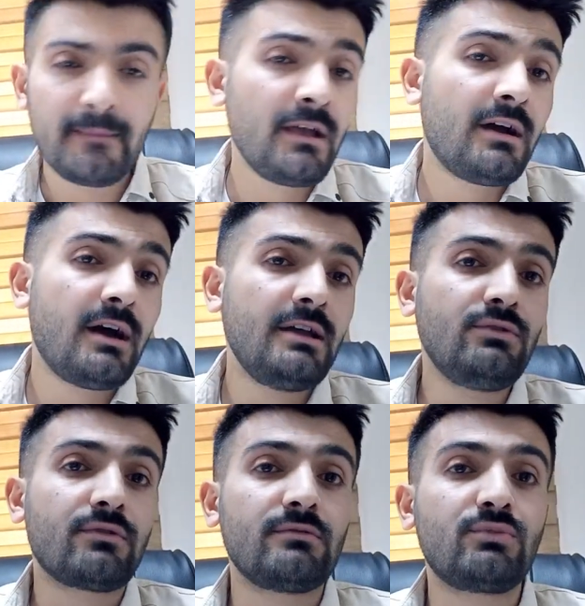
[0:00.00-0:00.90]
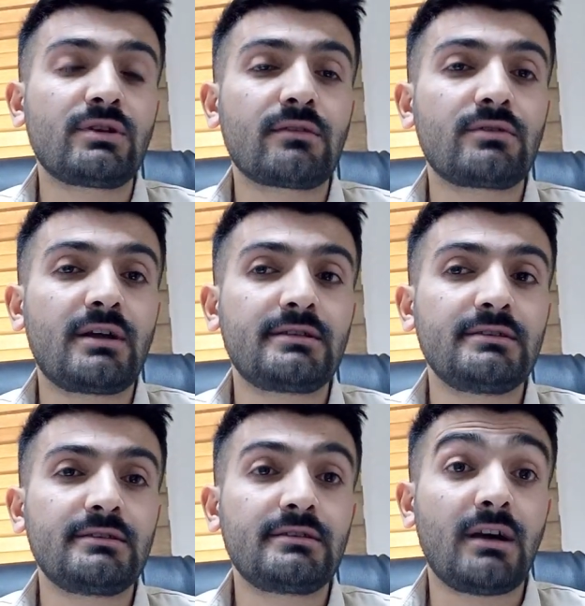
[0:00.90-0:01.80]
Hayırlı olsun. Bundan sonra
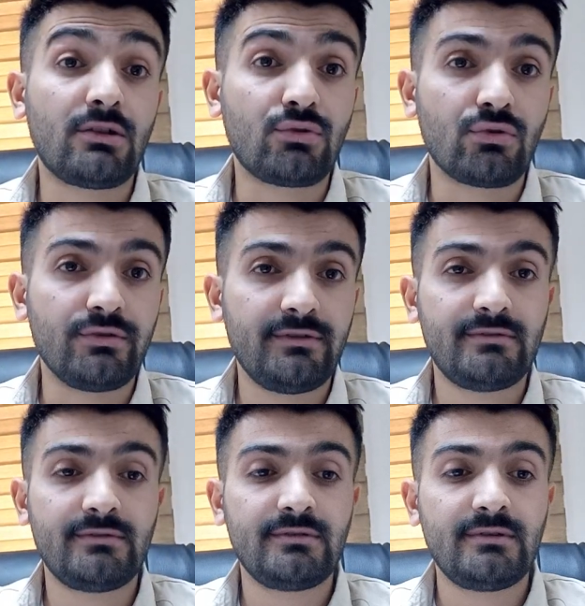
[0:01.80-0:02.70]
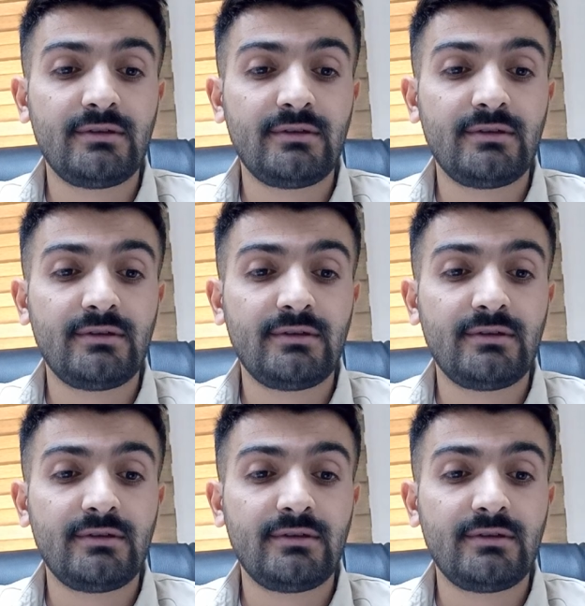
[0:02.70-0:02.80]
artık kadroluyuz.